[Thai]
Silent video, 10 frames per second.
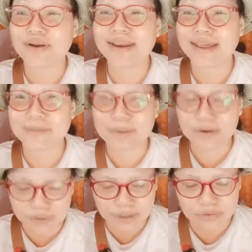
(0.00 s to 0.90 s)
ลิเดย์ไป
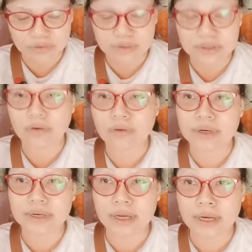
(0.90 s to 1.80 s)
ด้วยในตัวแต่ฮอ
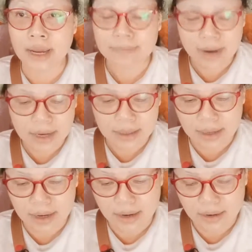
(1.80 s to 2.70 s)
ลิเดย์นานมากนะ
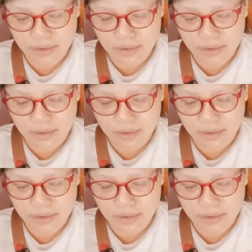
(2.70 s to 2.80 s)
คะ